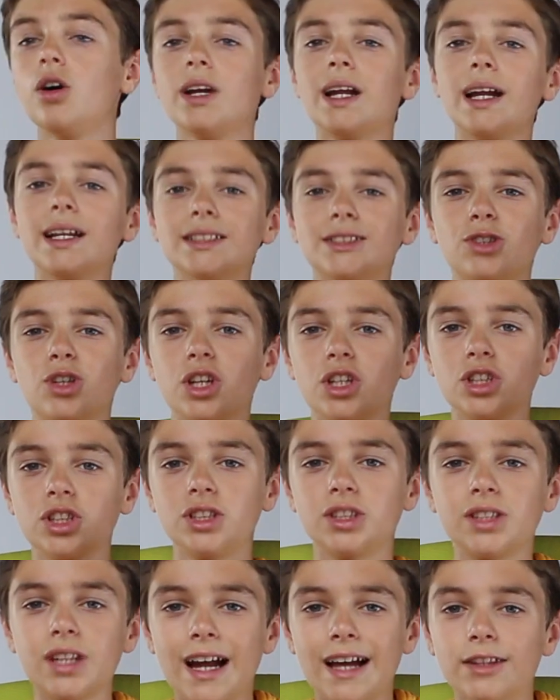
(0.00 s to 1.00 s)
Ora sto
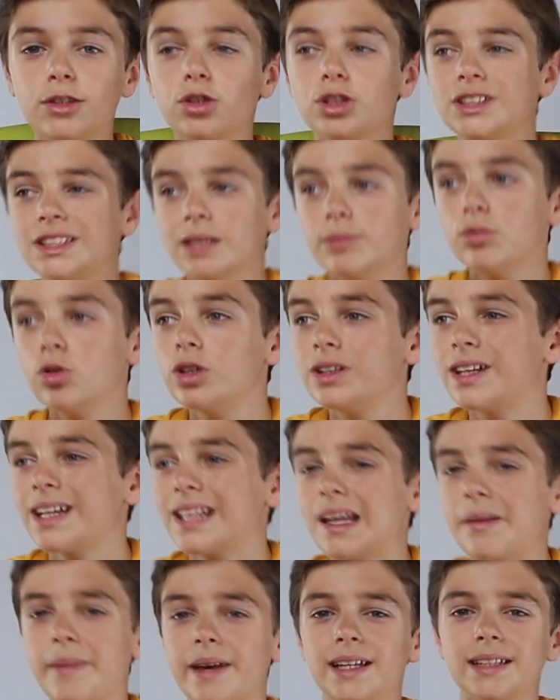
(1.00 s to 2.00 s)
registrando
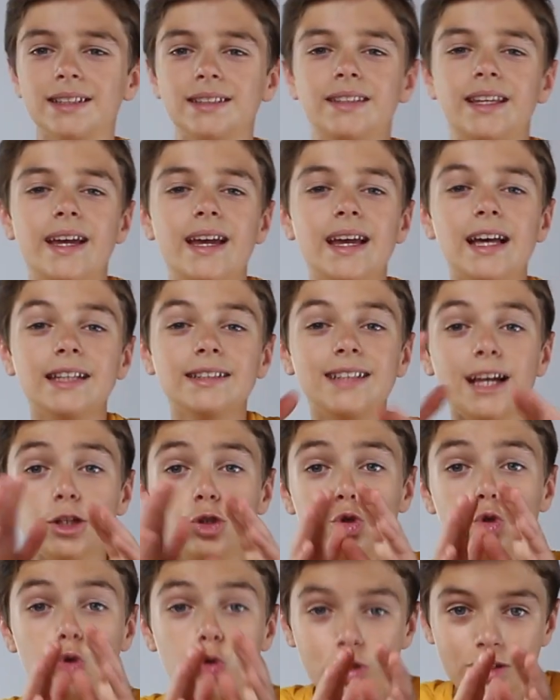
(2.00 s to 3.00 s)
simultaneamente da
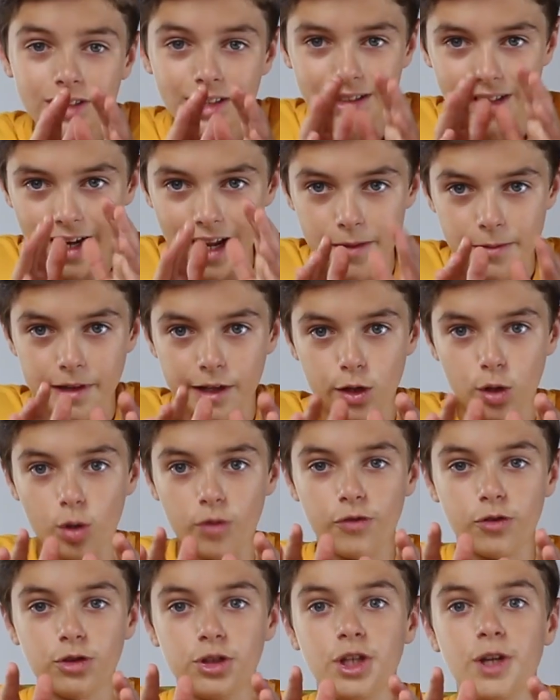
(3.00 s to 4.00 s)
tutti e tre i
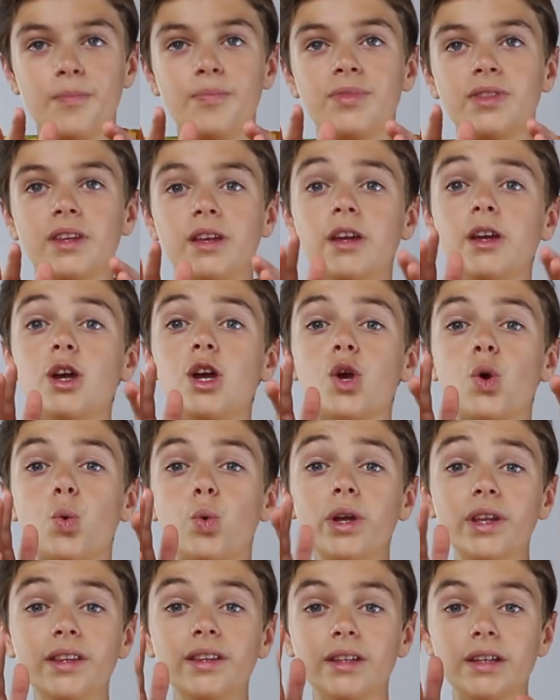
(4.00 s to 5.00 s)
microfoni.
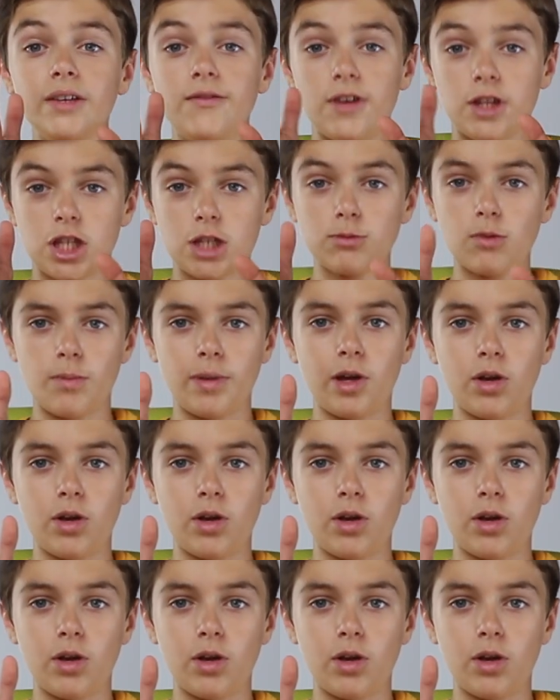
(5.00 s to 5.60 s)
Quindi facciamo un